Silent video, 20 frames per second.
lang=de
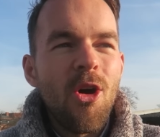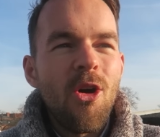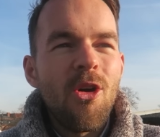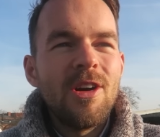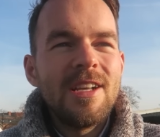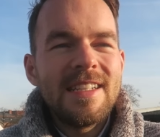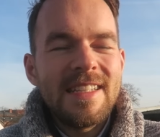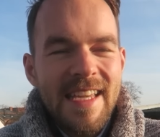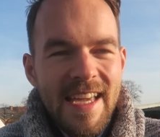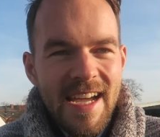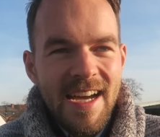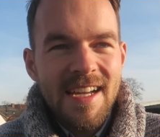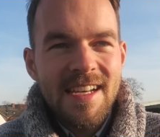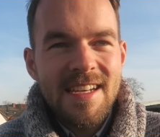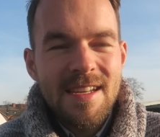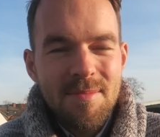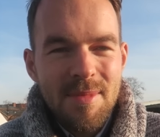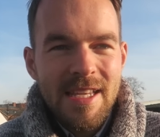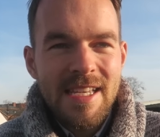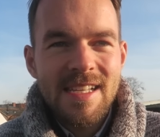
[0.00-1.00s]
Und der hat
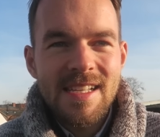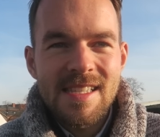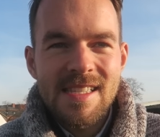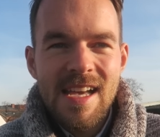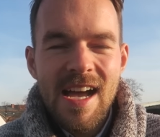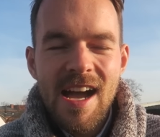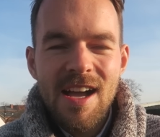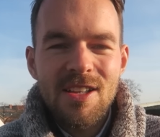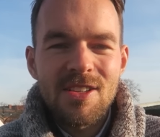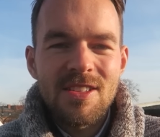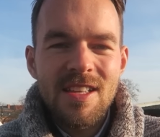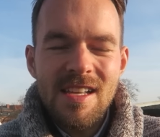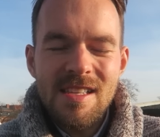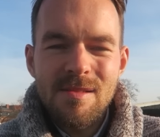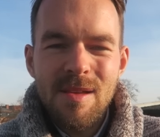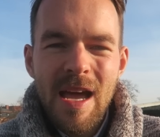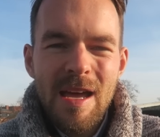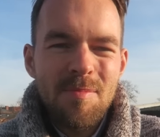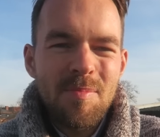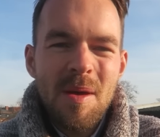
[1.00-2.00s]
nämlich gesagt, und
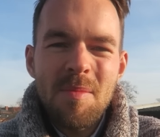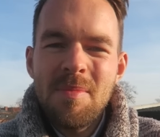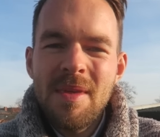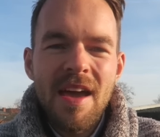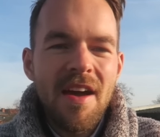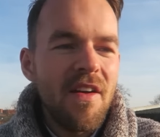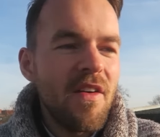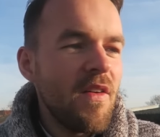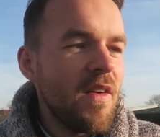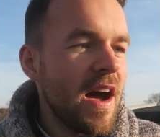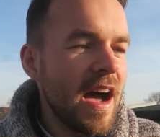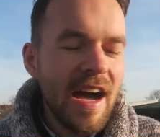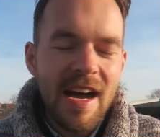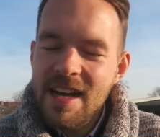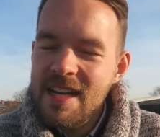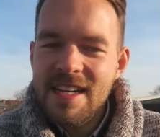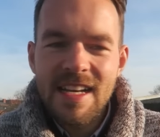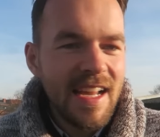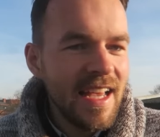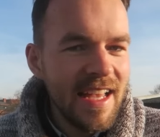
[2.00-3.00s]
das hat bei mir
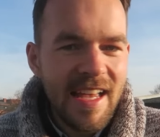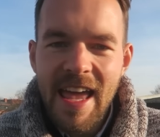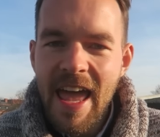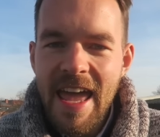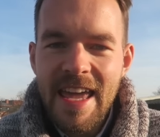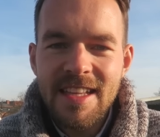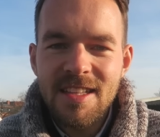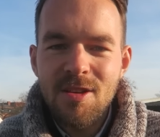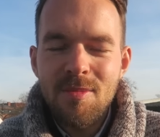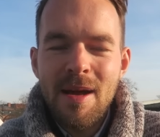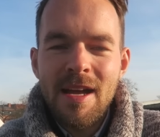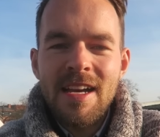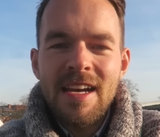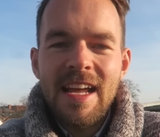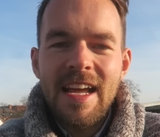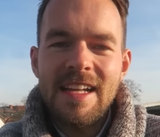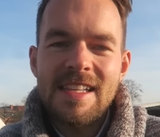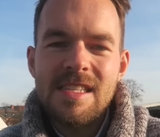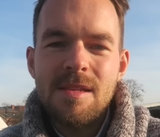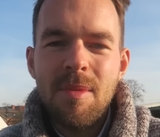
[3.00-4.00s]
echt nochmal
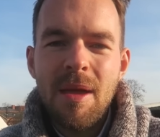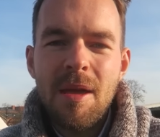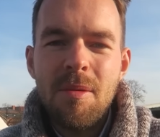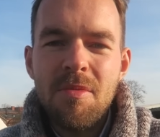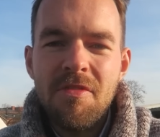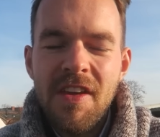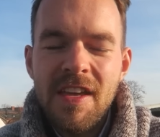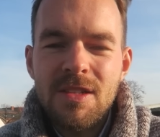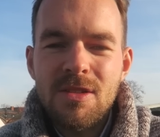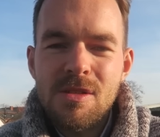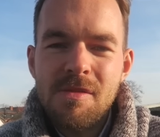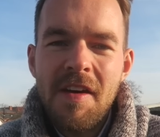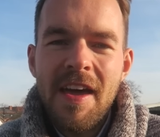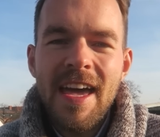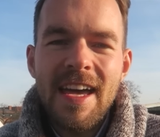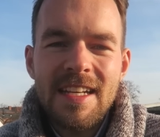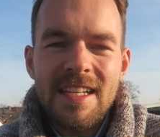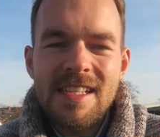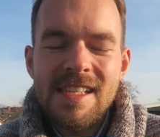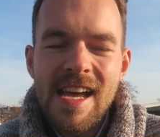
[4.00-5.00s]
eine ganze Menge bewegt. Und zwar,
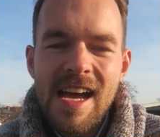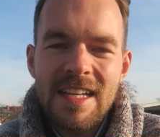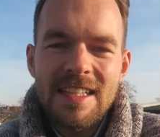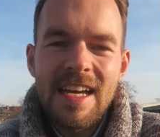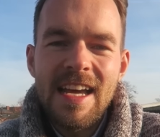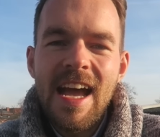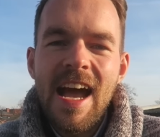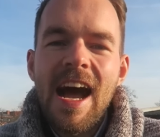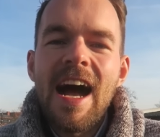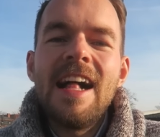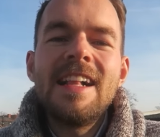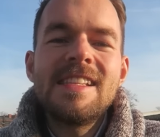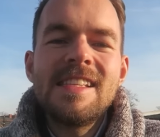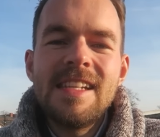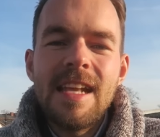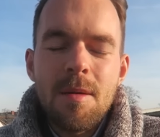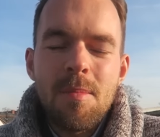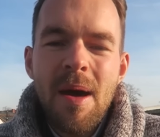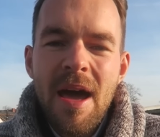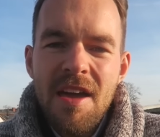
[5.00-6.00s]
er hat gesagt, als
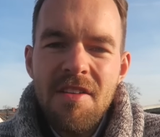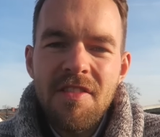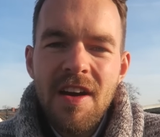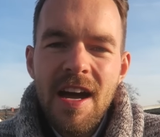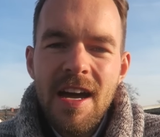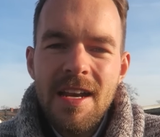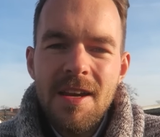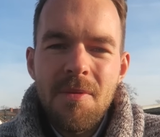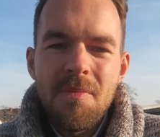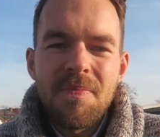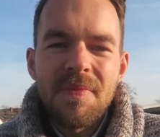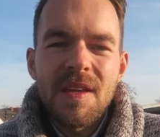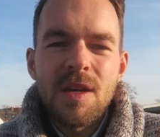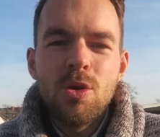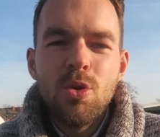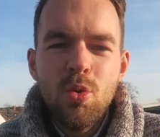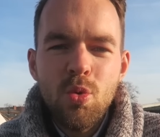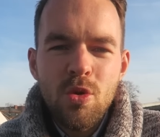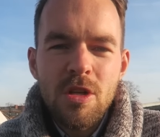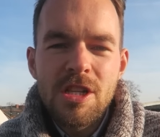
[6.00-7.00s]
sie dabei waren,
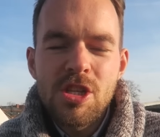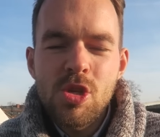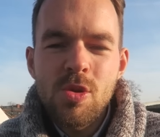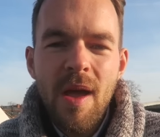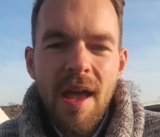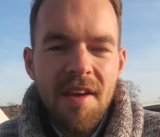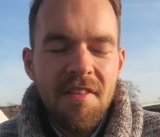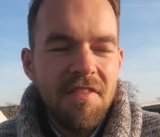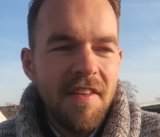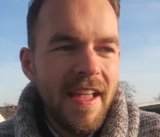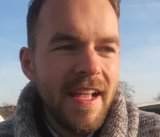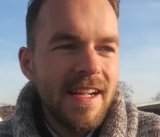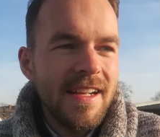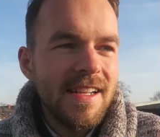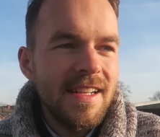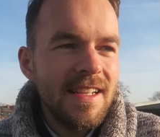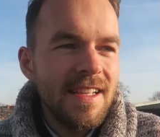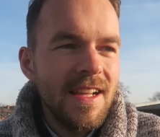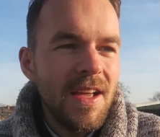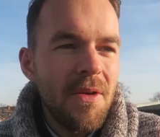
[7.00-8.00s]
Google zu
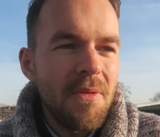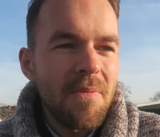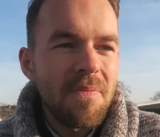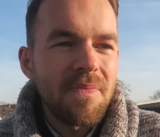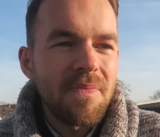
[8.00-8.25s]
entwickeln,